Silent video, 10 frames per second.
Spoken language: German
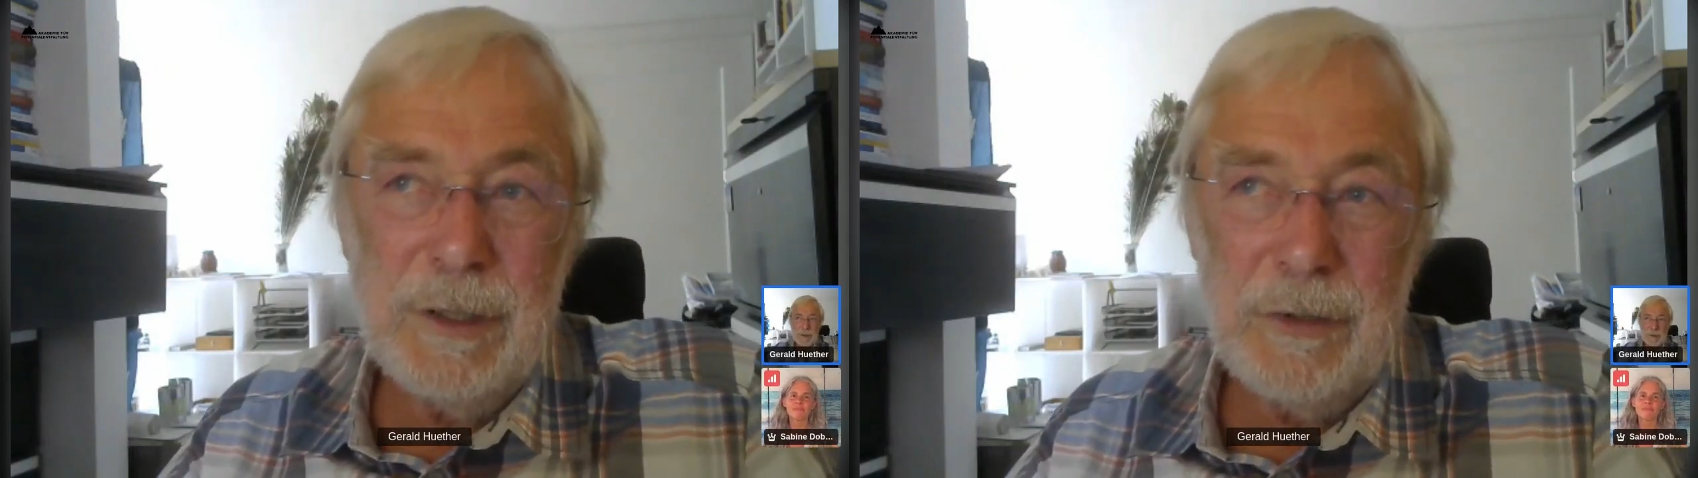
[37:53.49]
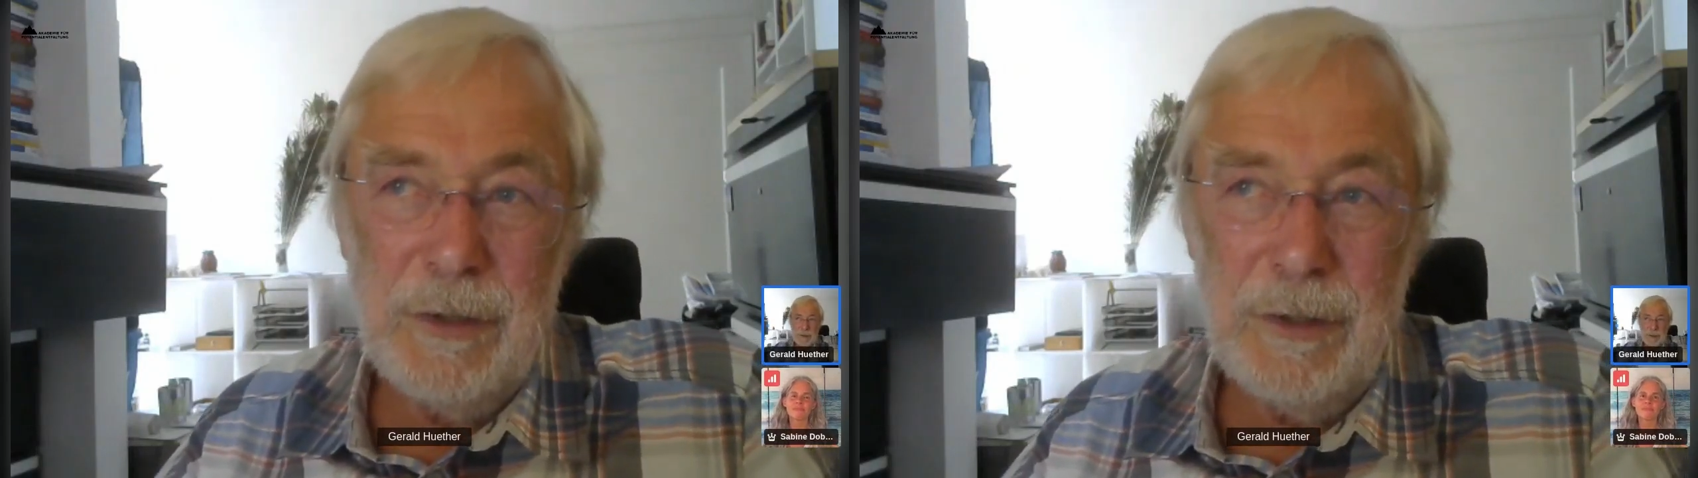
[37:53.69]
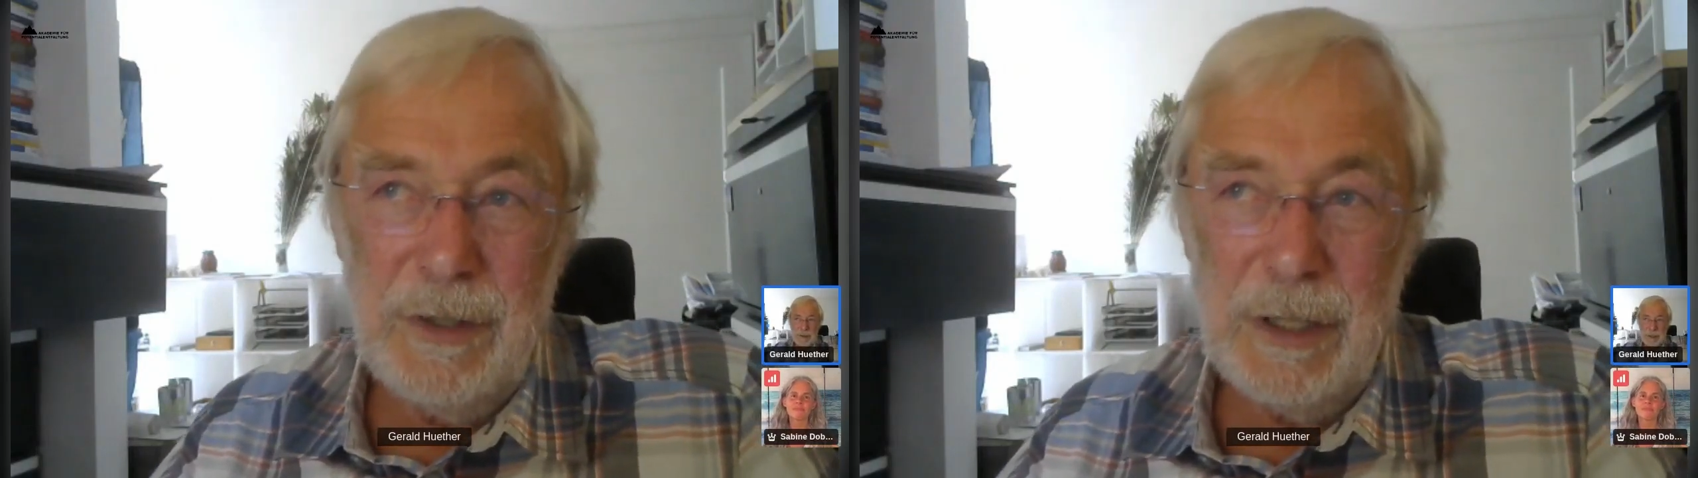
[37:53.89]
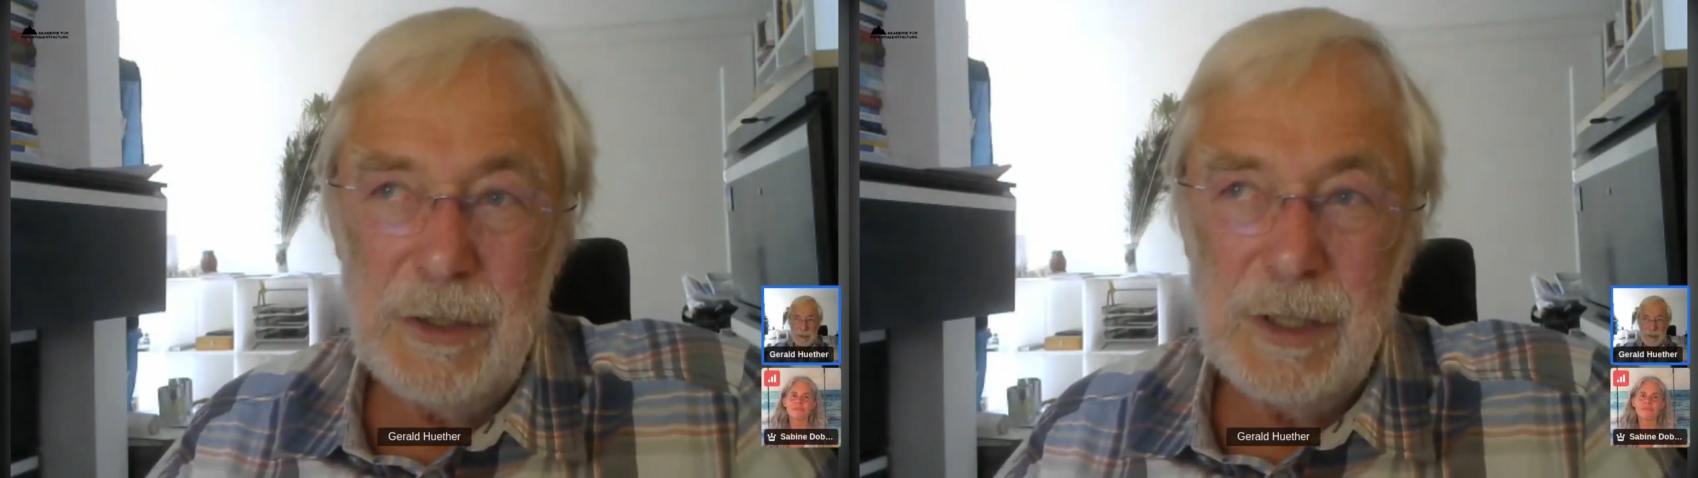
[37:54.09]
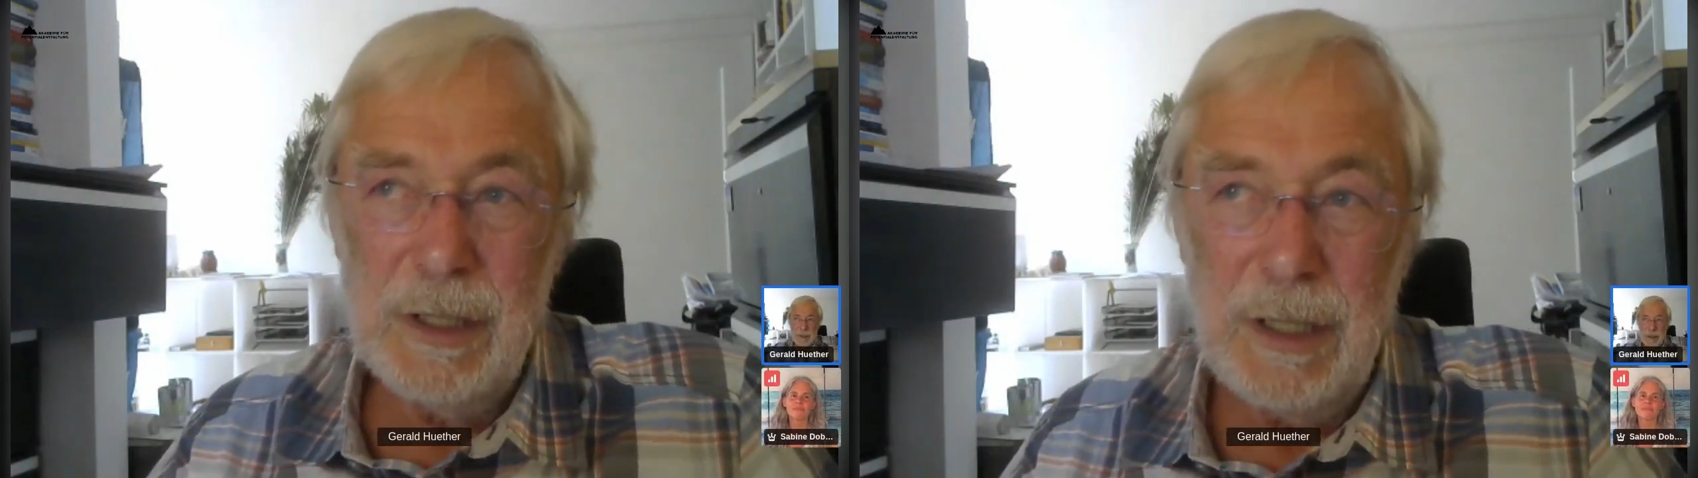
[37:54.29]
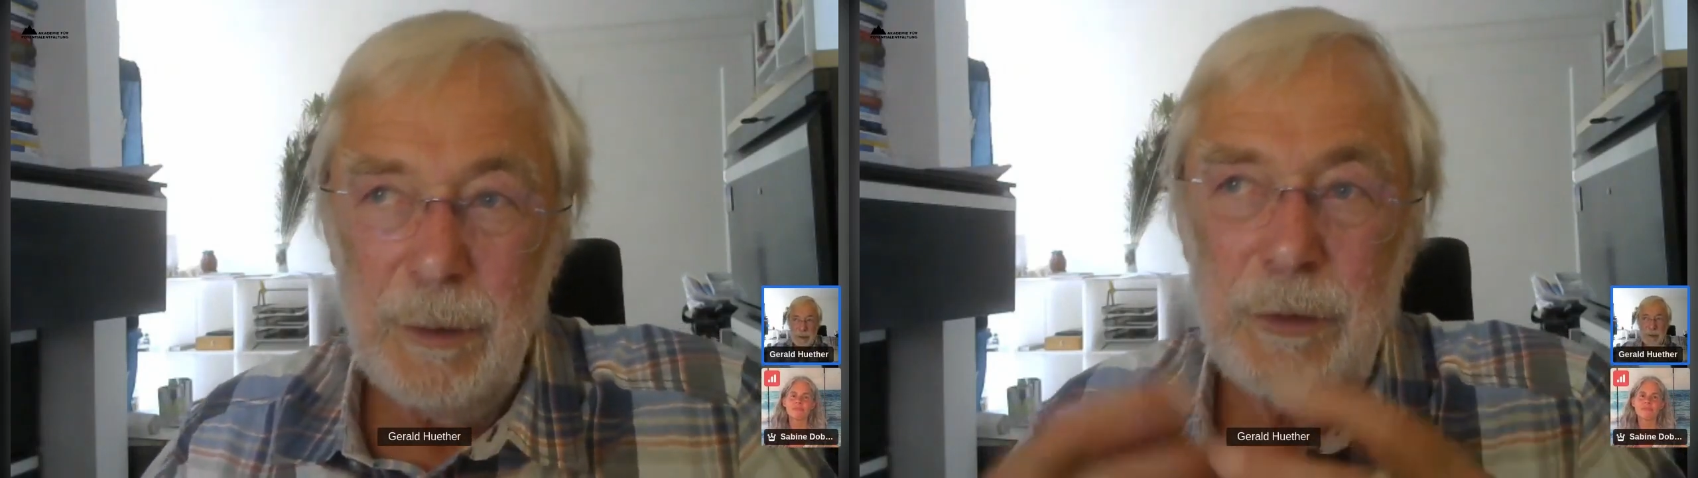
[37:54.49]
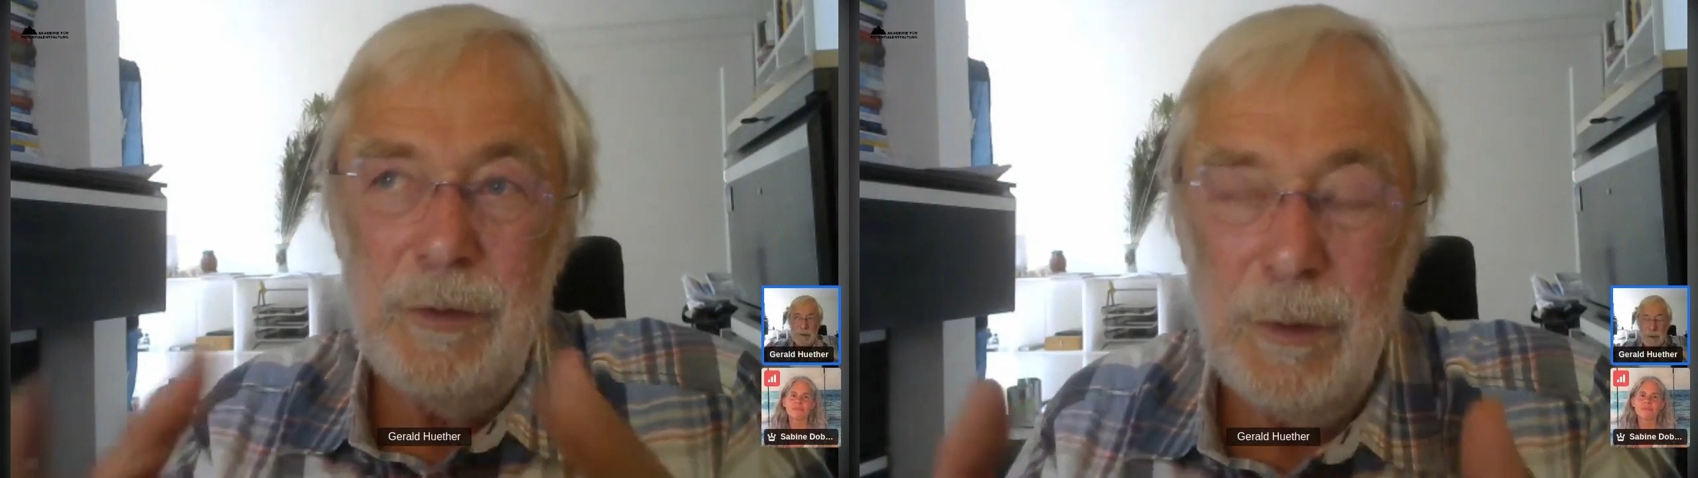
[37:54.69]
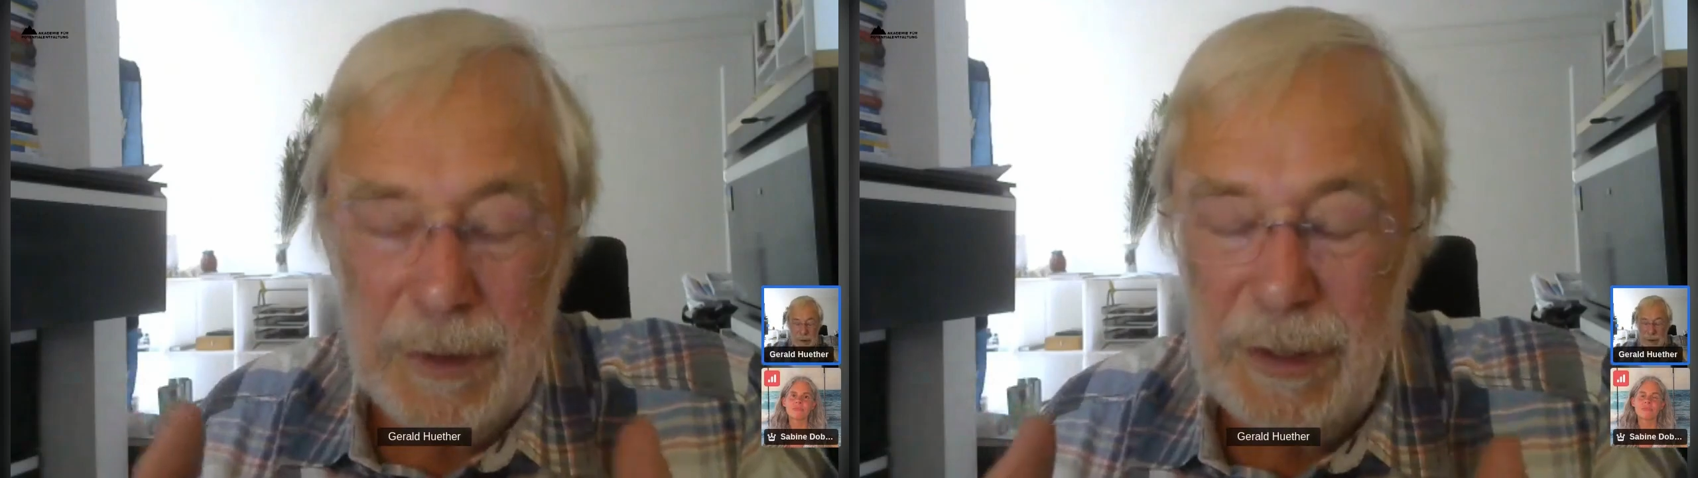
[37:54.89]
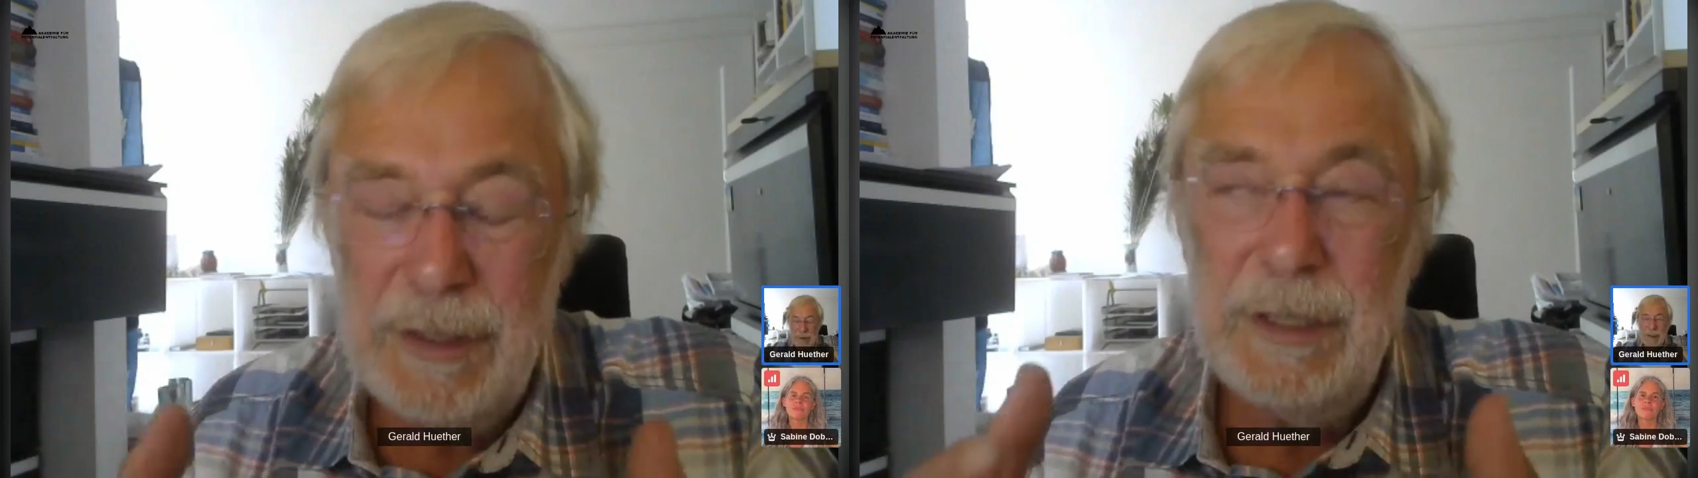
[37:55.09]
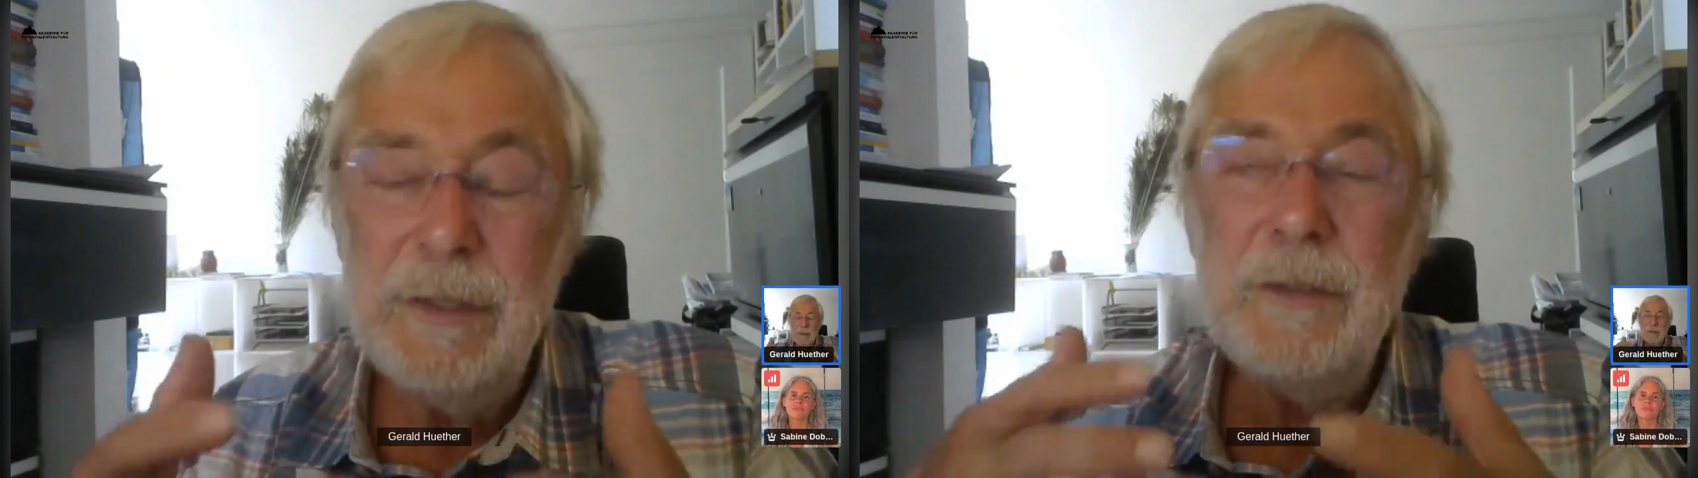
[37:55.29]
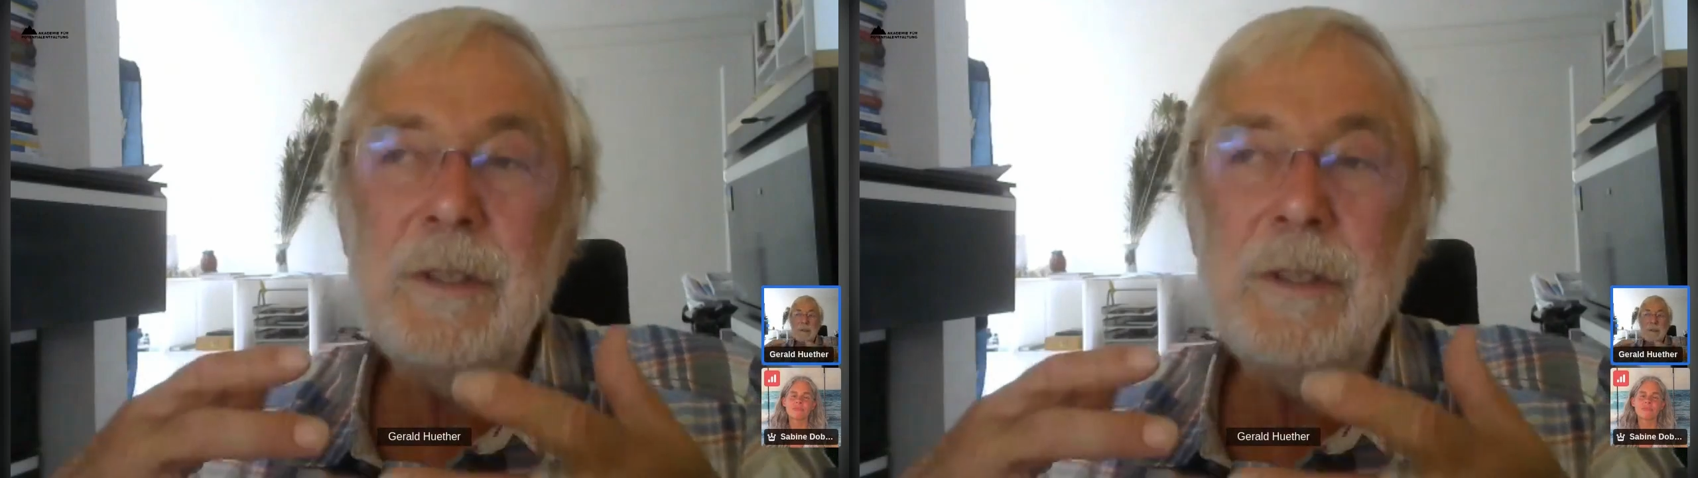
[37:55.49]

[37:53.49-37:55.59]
dass sie sehr stark außenorientiert